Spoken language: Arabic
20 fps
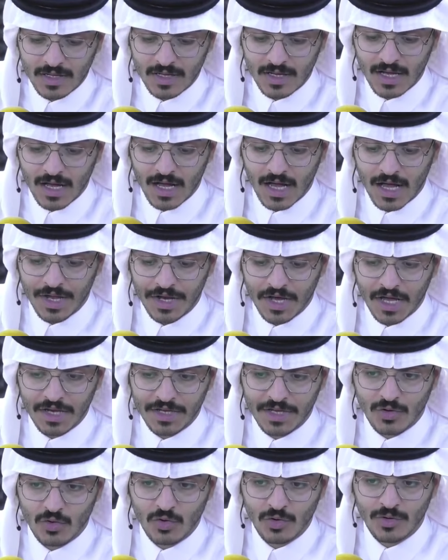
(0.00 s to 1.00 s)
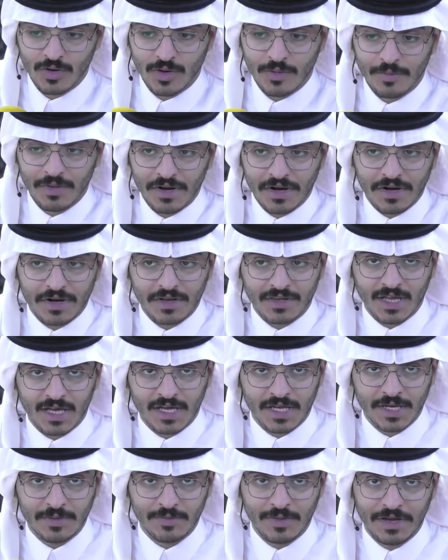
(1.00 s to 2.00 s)
انا خليني اقول مر
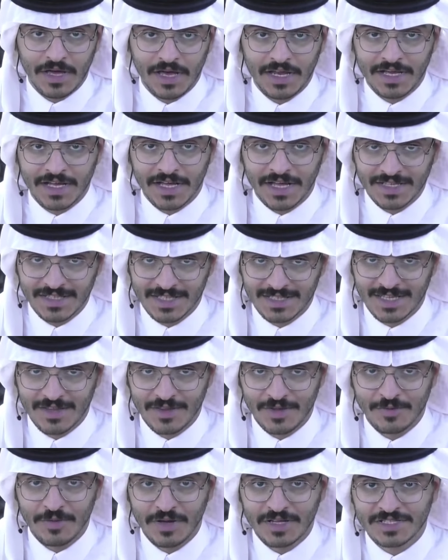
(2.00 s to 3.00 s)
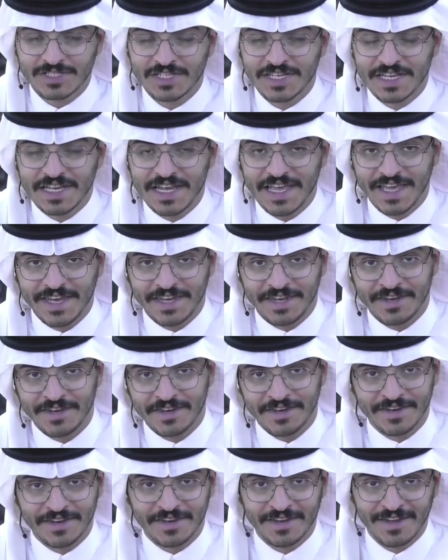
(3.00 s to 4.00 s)
تقريبا عليك انت استاذ عماد جيلين
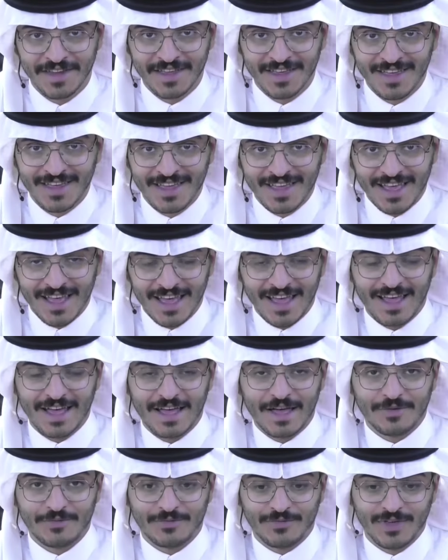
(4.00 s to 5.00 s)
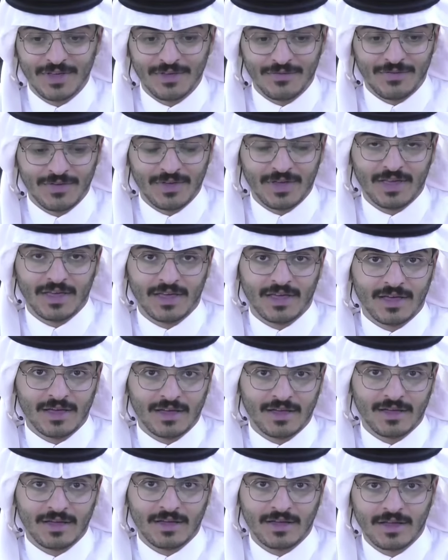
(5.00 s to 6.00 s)
آه في في
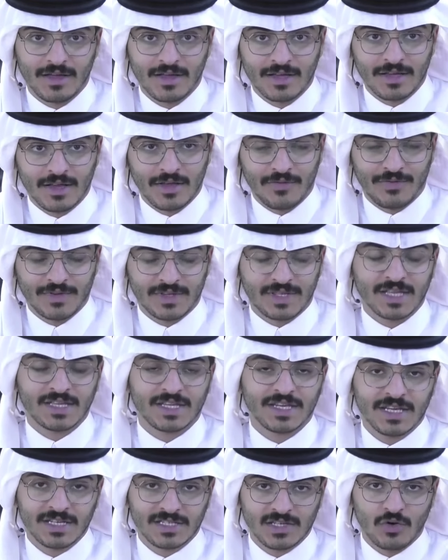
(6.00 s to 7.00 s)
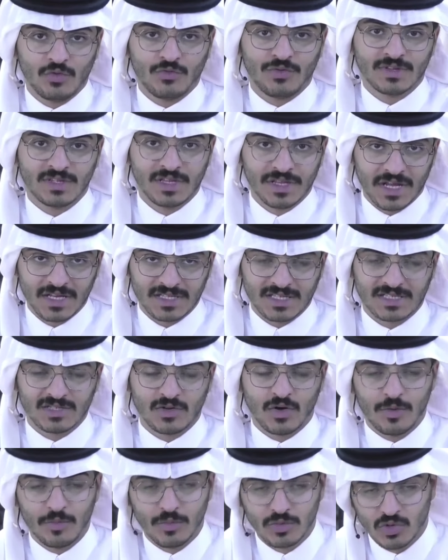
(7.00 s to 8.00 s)
آه في التدريس او في الدراسه سواء
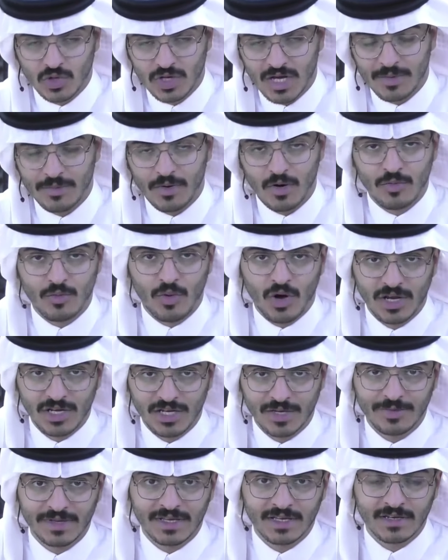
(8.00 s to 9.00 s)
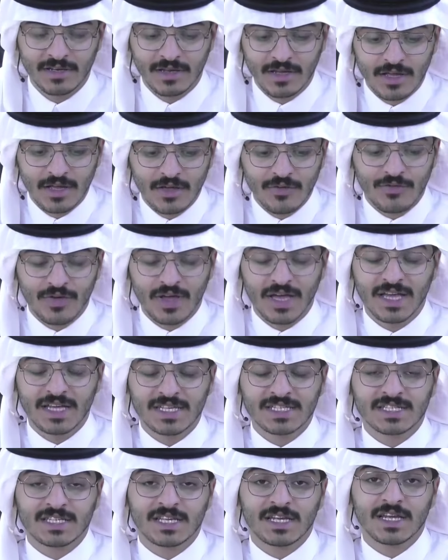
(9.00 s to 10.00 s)
من طلاب او معلمين
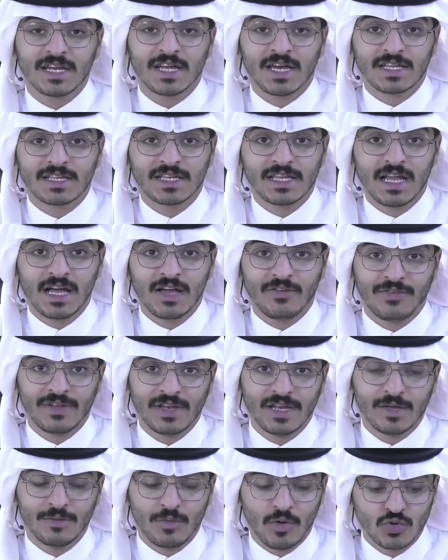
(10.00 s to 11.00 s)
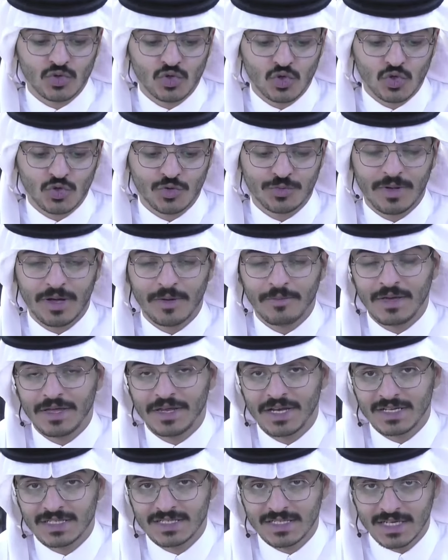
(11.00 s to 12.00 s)
فايش نعم. الاختلاف اللي موجود ما بين
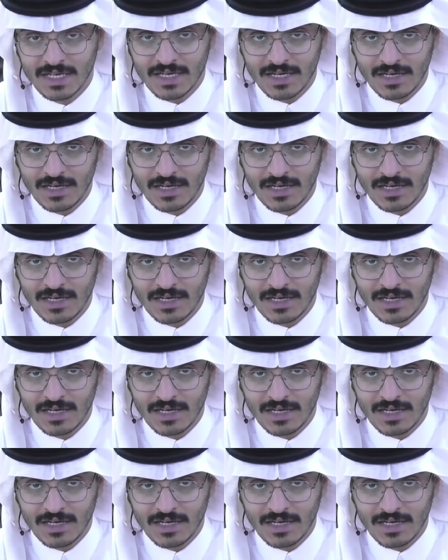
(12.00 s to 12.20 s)
الجيل